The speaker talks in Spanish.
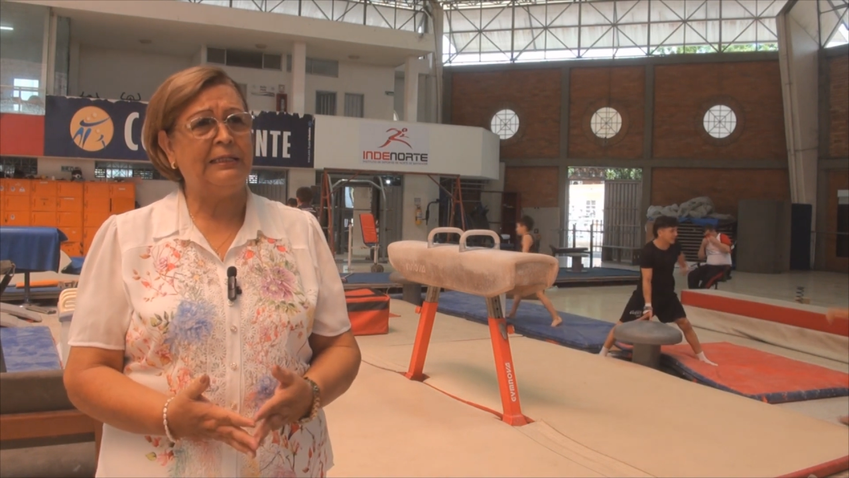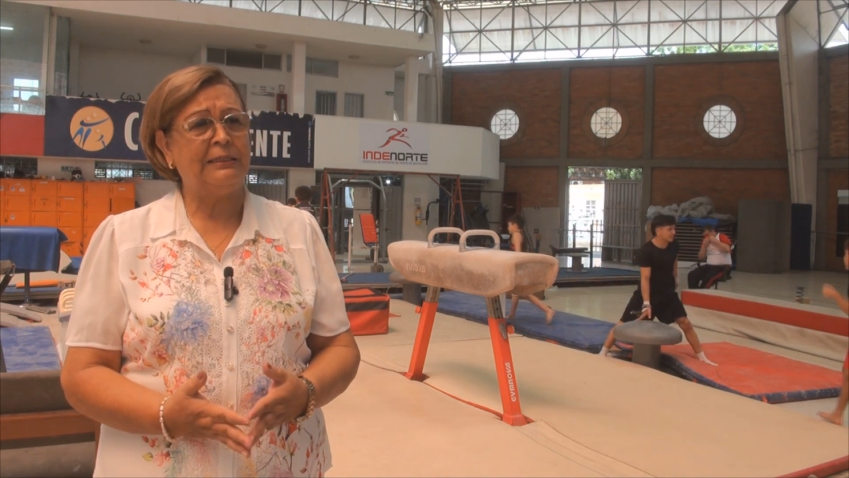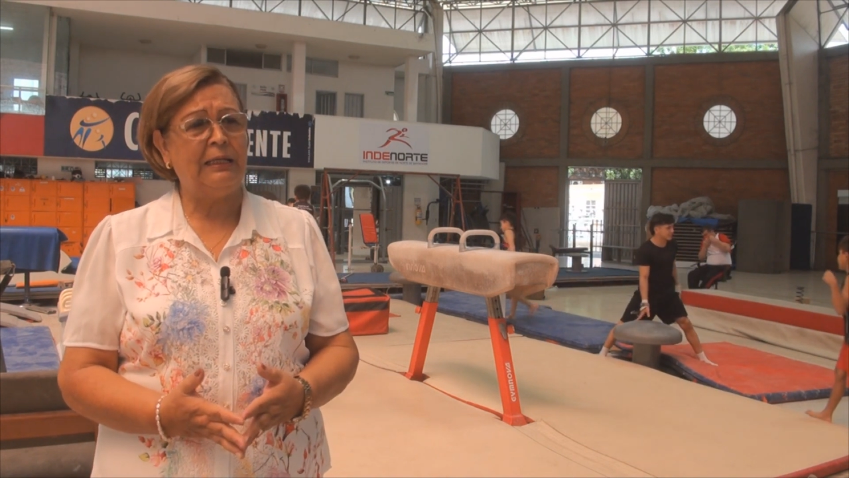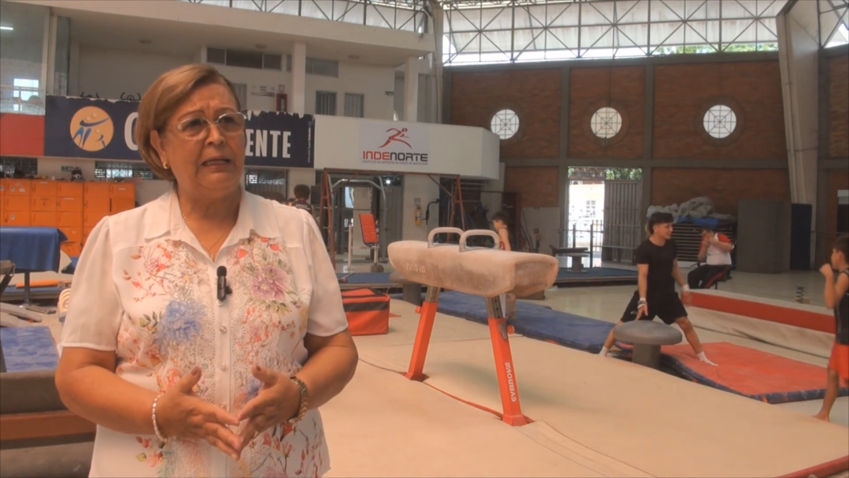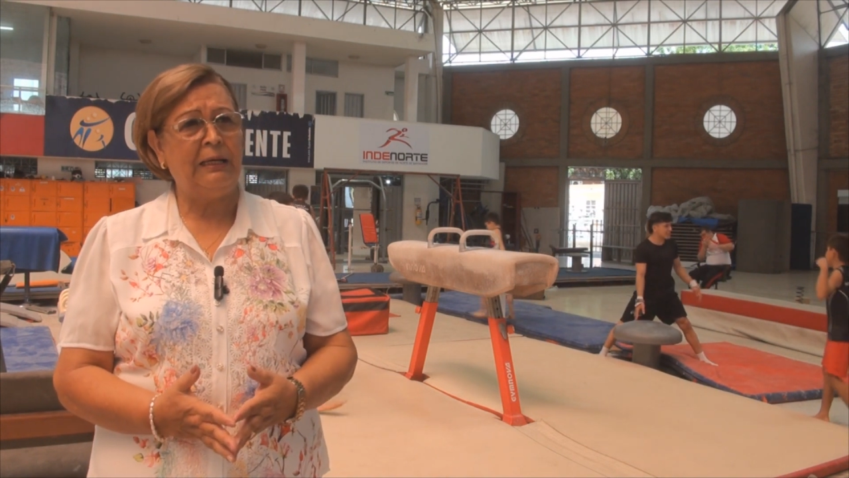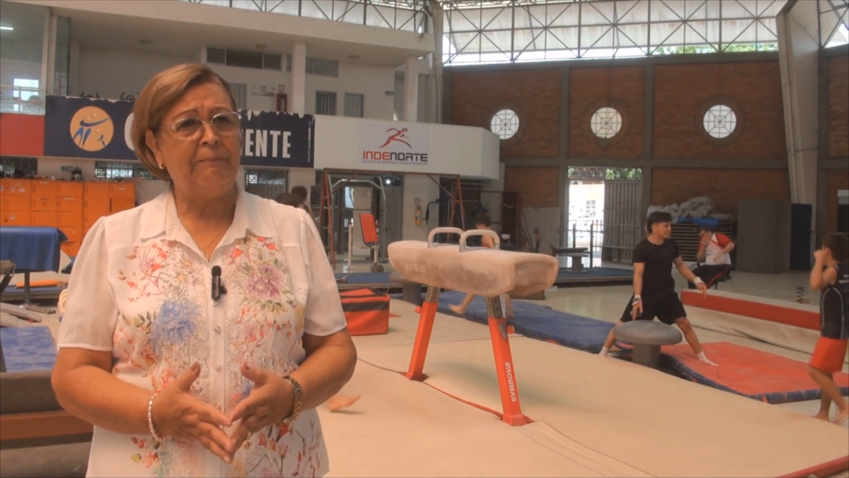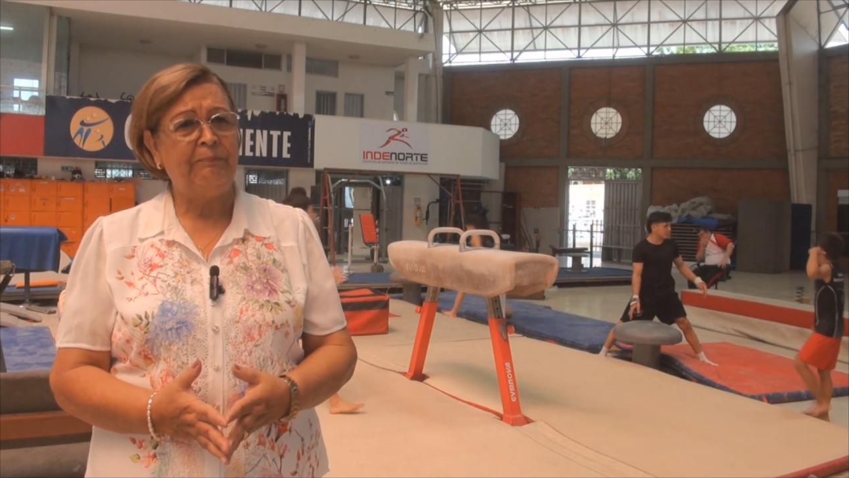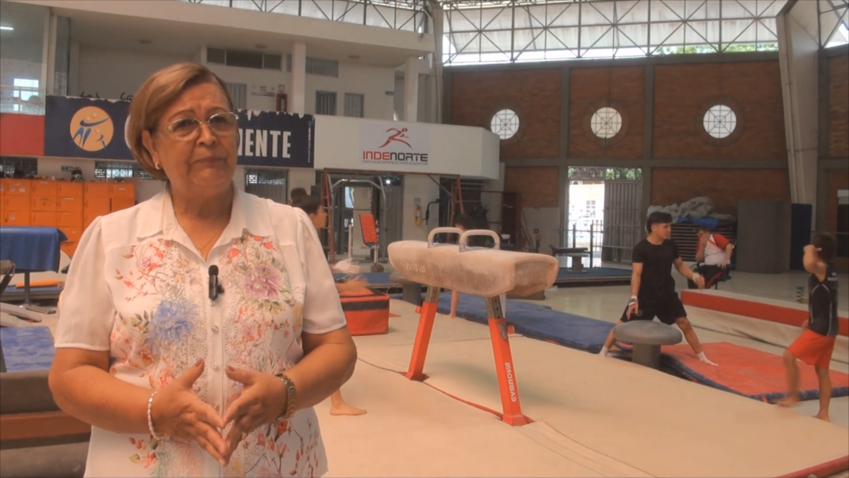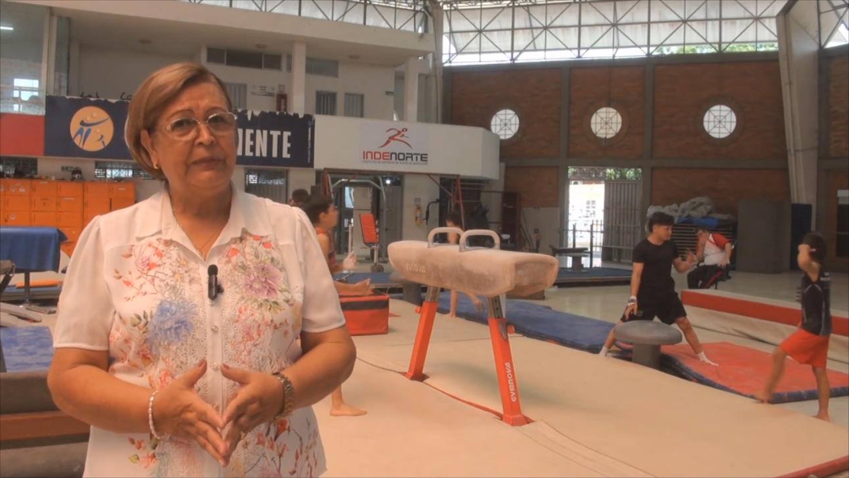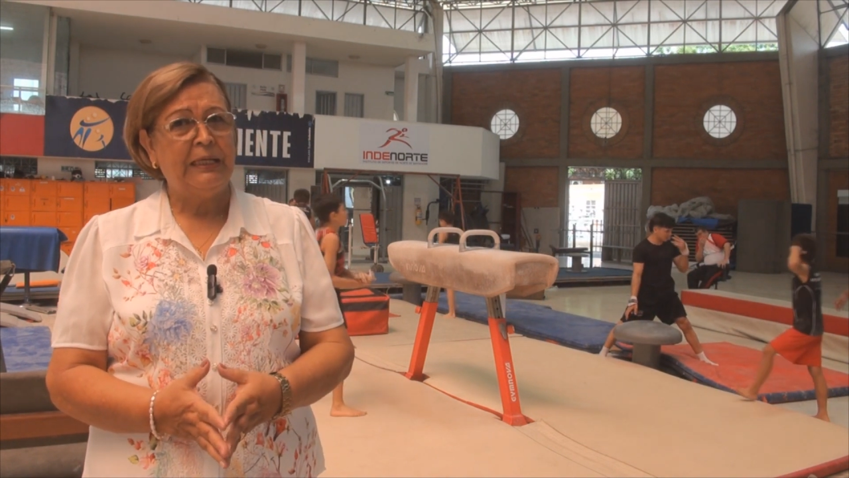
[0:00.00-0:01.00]
este,
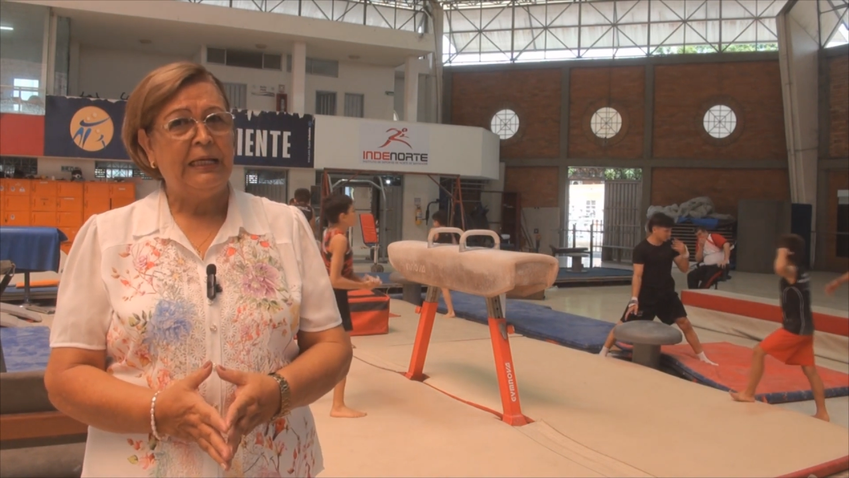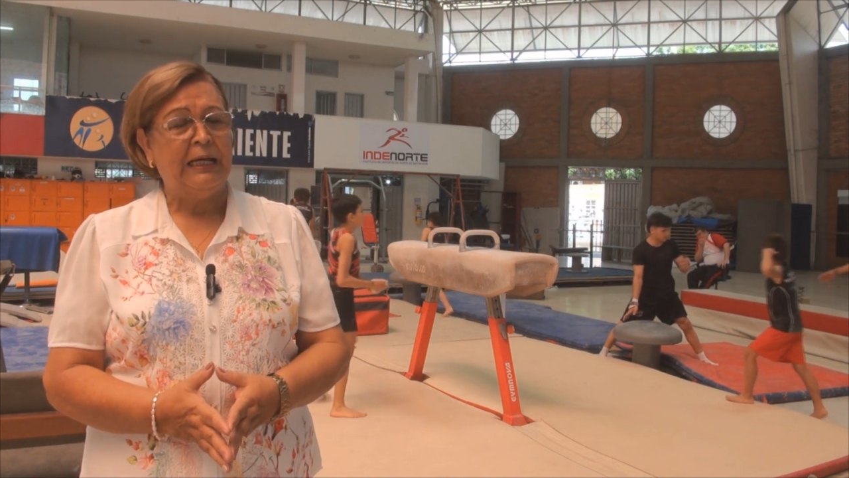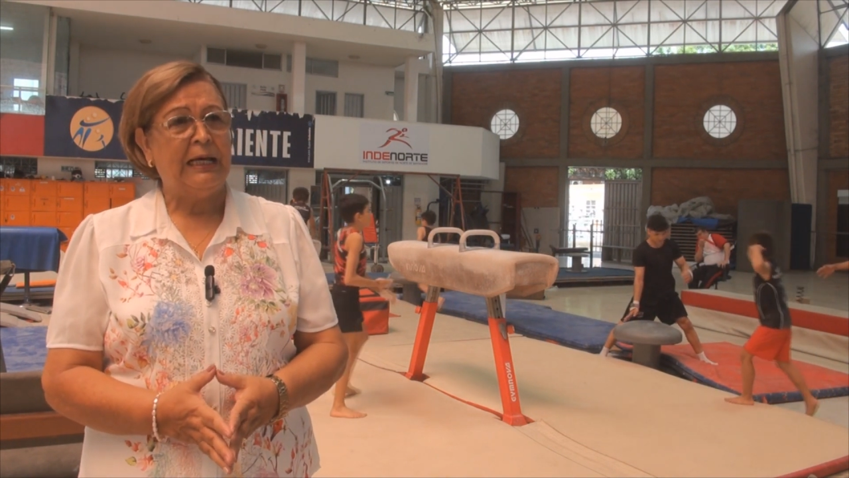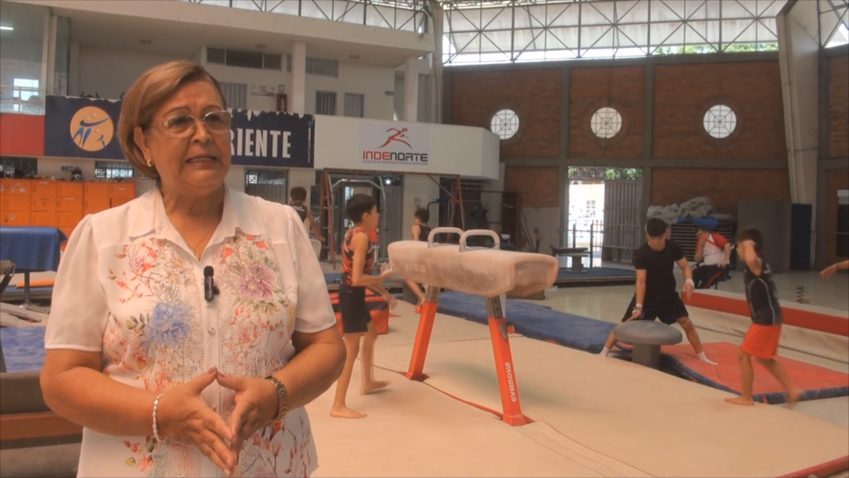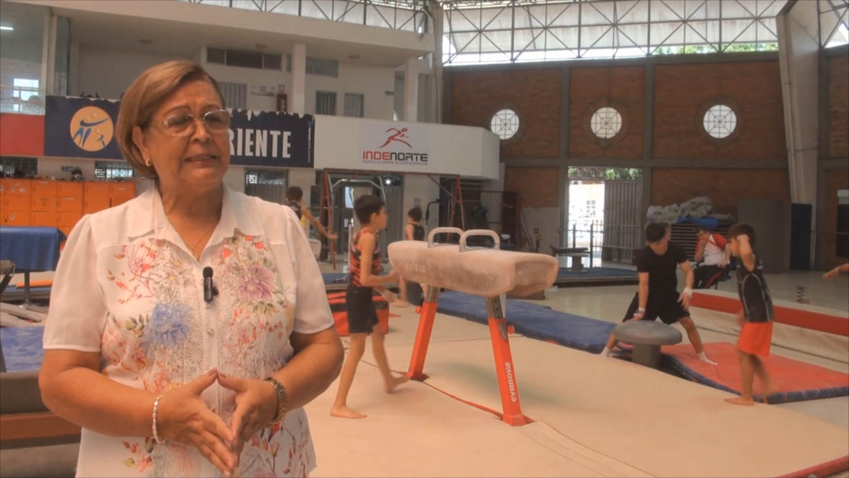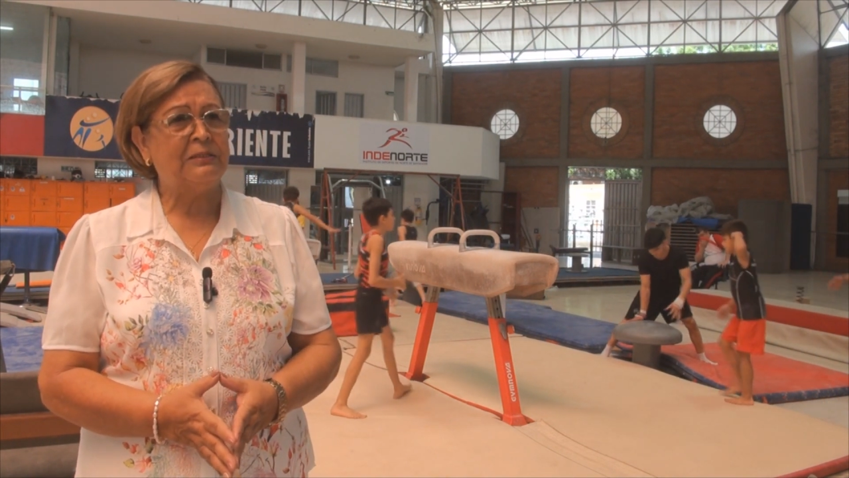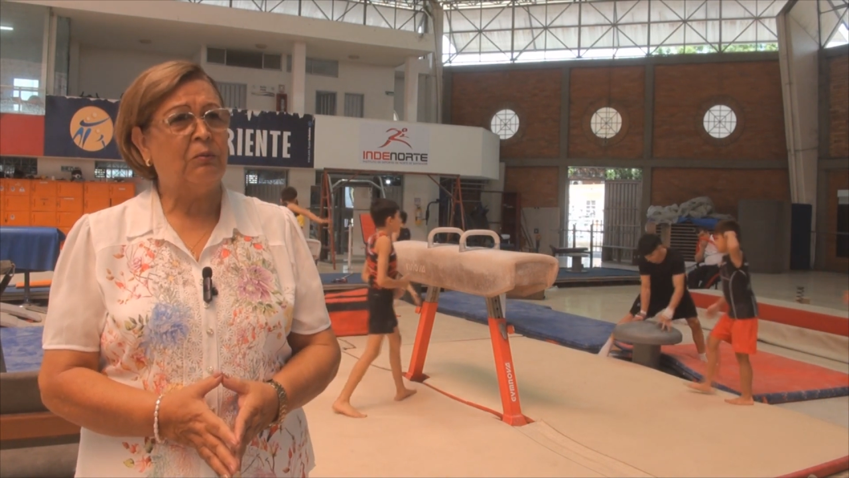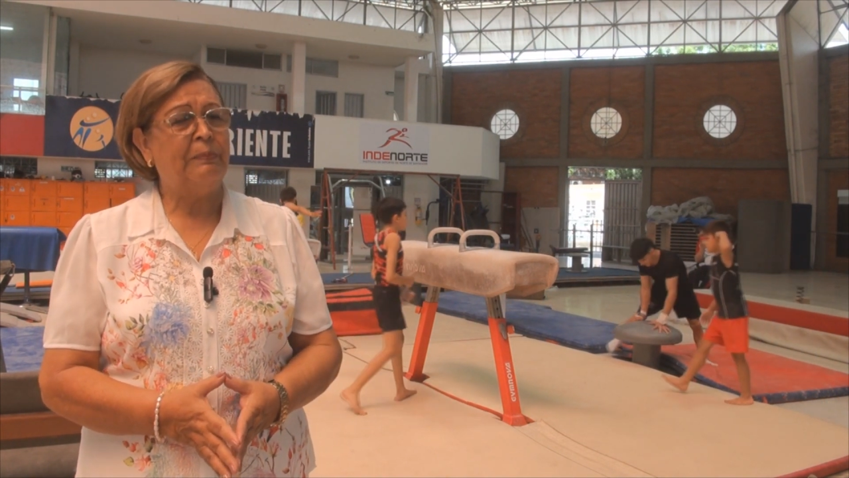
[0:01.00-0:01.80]
a estas